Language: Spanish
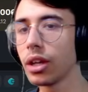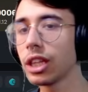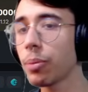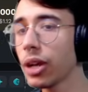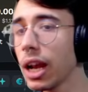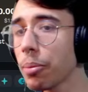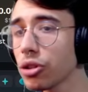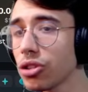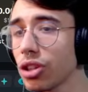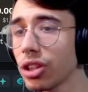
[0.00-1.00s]
te ponía en la
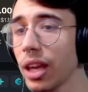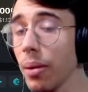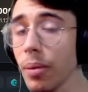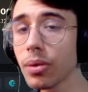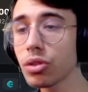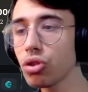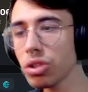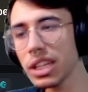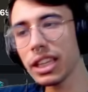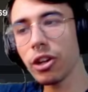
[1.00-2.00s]
posición de, yo
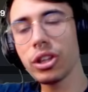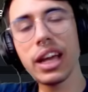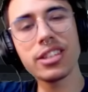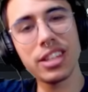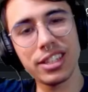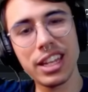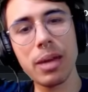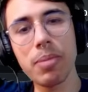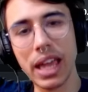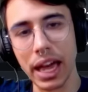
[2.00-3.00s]
sé que tengo este Axi, sé que
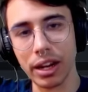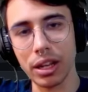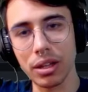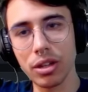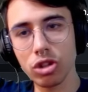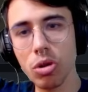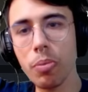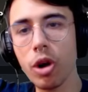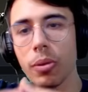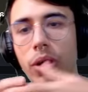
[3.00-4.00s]
es mi carry, yo
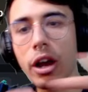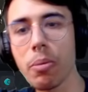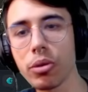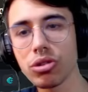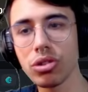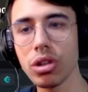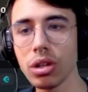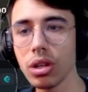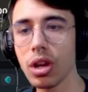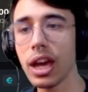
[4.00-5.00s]
puedo armar una composición.
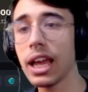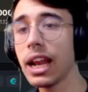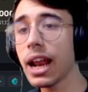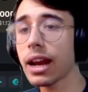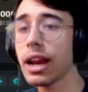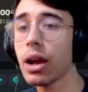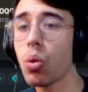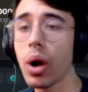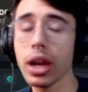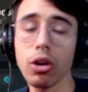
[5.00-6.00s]
En la era rara
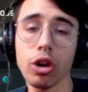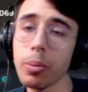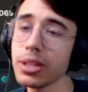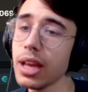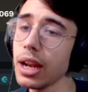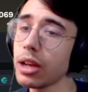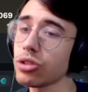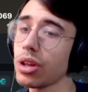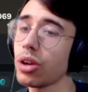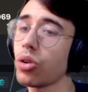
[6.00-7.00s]
jugaré con lo que me salga, o
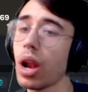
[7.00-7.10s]
sea, con